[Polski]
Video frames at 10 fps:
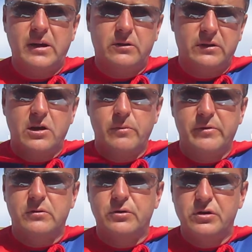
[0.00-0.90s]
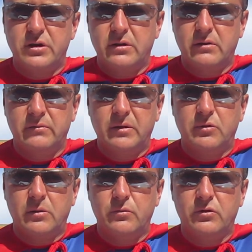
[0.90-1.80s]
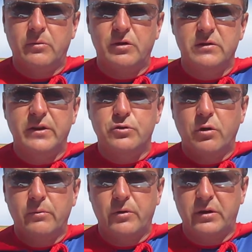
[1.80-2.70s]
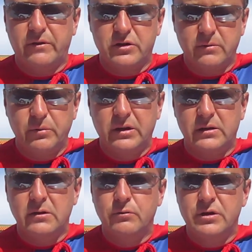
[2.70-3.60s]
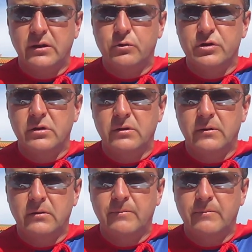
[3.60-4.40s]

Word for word: jako po prostu życie e, w tym domu, domostwie szło, ponieważ byli tacy ludzie, którzy